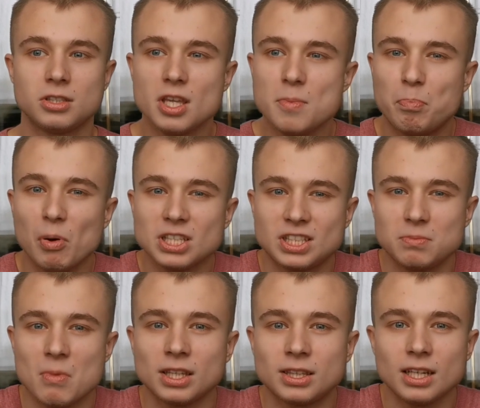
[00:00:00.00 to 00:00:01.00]
Ты
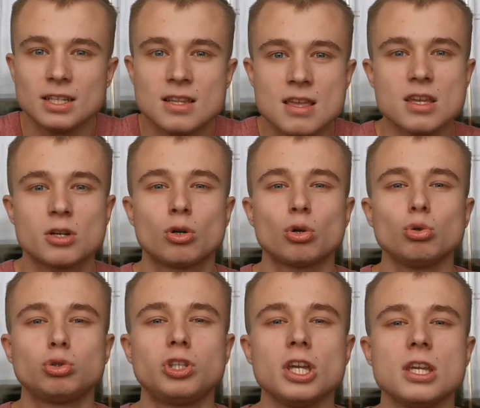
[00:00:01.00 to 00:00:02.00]
посмотри на их
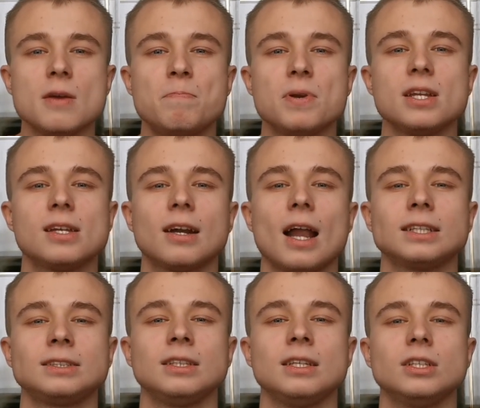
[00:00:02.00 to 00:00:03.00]
крутые
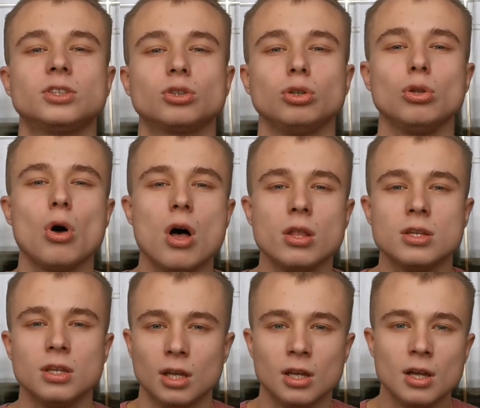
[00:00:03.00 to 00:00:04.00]
прекрасные
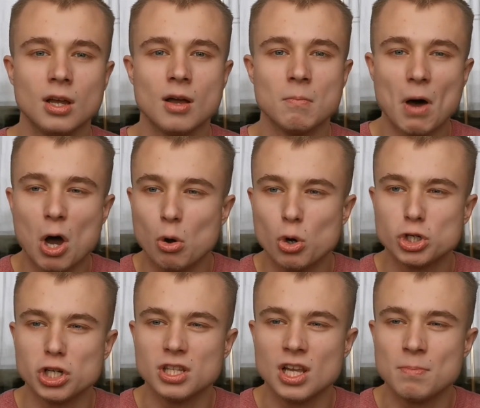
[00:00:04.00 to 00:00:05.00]
склоны,
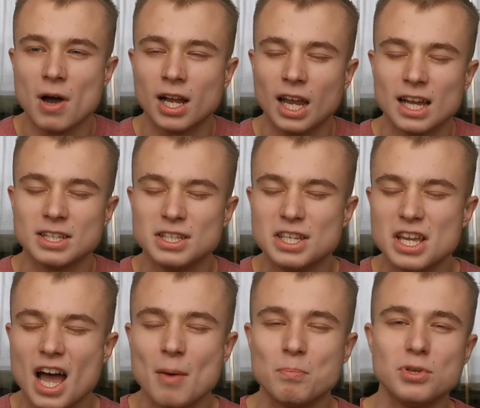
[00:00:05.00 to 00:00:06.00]
похожие на бока
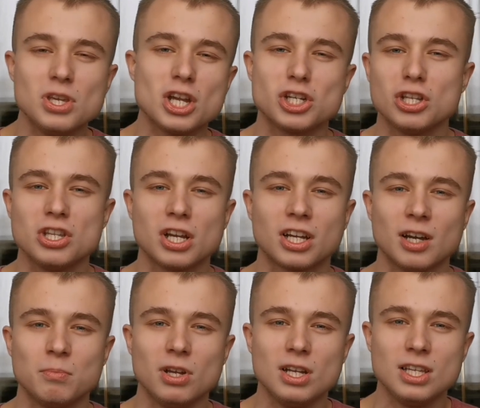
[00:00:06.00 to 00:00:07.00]
необъезженных
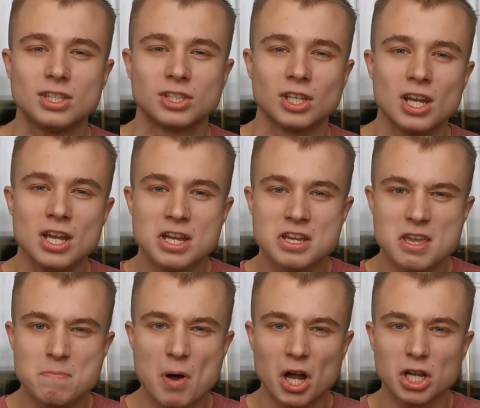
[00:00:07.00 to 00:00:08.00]
кобылиц
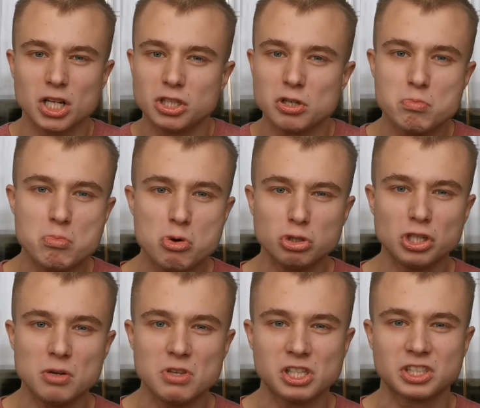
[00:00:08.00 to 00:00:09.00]
и покрытые
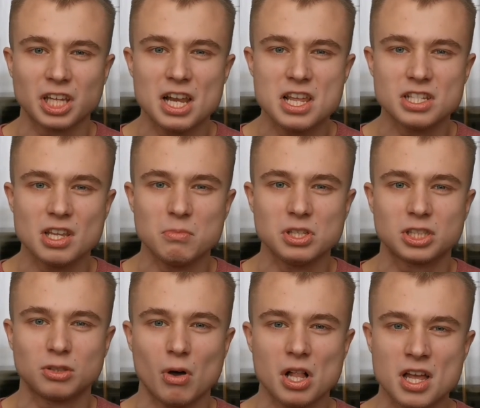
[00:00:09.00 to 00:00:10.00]
мудрыми столетними
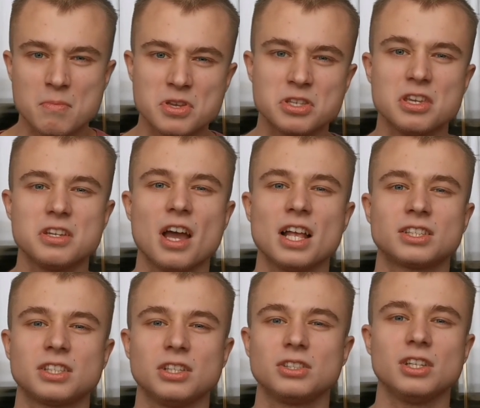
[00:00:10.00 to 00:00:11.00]
стволами
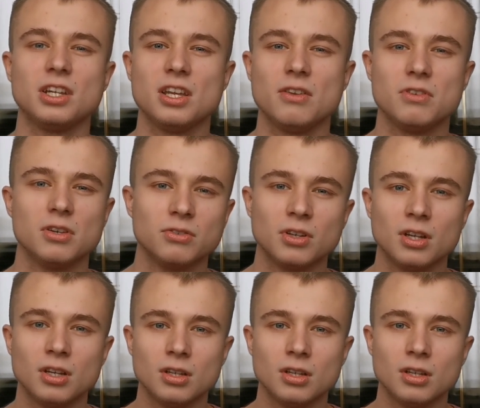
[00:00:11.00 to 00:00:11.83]
гигантских деревьев.